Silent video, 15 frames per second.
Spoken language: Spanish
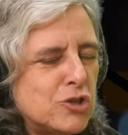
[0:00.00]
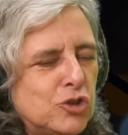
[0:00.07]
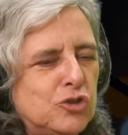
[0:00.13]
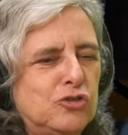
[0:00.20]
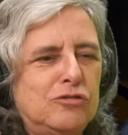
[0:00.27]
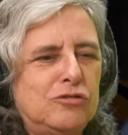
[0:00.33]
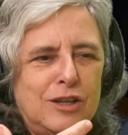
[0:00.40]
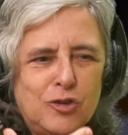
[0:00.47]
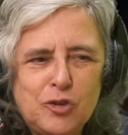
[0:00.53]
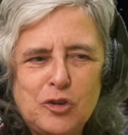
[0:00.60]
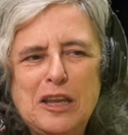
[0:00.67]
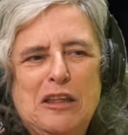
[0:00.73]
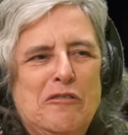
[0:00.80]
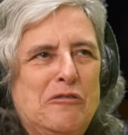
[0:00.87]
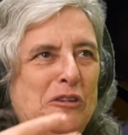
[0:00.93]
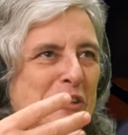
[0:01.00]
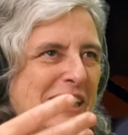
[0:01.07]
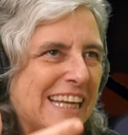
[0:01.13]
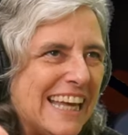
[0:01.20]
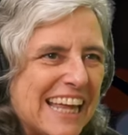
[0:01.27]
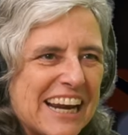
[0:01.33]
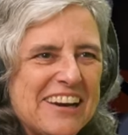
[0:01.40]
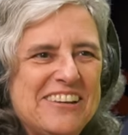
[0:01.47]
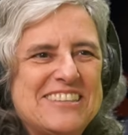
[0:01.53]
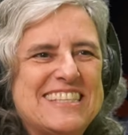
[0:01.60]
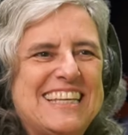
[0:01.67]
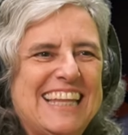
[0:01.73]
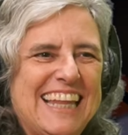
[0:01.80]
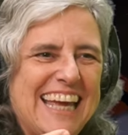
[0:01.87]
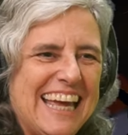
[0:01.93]
Yo trato de difundirlos
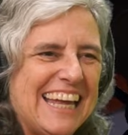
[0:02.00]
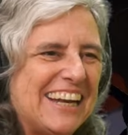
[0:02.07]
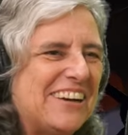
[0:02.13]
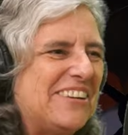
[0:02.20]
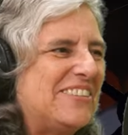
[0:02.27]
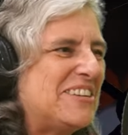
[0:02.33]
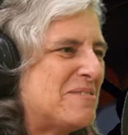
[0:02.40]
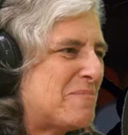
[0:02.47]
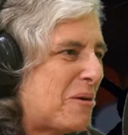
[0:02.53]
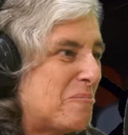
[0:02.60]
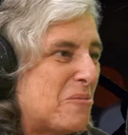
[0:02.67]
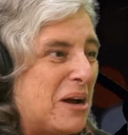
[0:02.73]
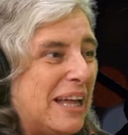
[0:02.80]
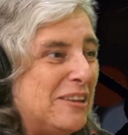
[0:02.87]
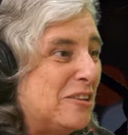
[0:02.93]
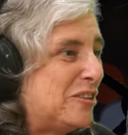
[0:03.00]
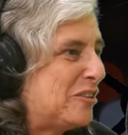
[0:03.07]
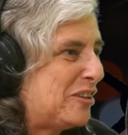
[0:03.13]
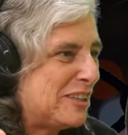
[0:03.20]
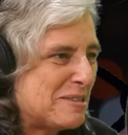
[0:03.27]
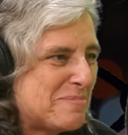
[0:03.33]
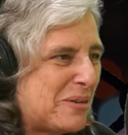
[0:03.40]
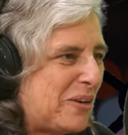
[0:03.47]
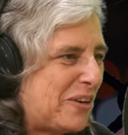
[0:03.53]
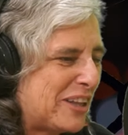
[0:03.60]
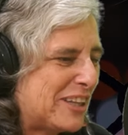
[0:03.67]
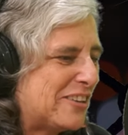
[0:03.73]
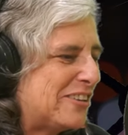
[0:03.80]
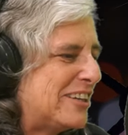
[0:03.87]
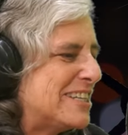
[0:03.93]
y de, eh, ando todo el tiempo
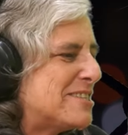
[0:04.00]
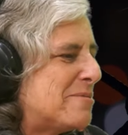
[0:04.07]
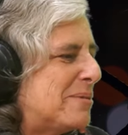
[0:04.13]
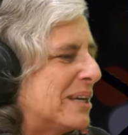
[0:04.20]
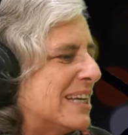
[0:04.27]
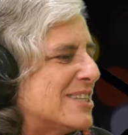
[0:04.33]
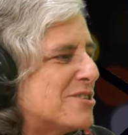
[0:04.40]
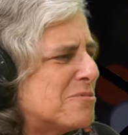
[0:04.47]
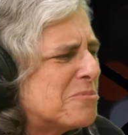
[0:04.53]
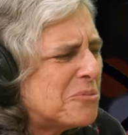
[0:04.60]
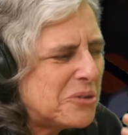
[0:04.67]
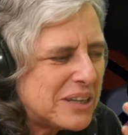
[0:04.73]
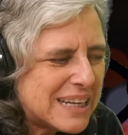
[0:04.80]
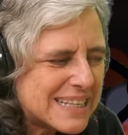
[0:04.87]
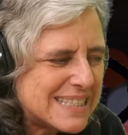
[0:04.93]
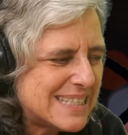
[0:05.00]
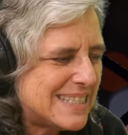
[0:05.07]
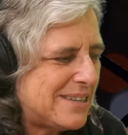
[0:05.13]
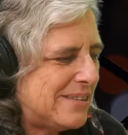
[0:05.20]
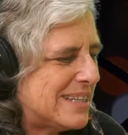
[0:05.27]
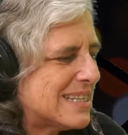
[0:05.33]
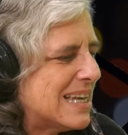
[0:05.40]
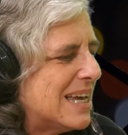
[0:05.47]
jodiendo con eso porque son muy accesibles.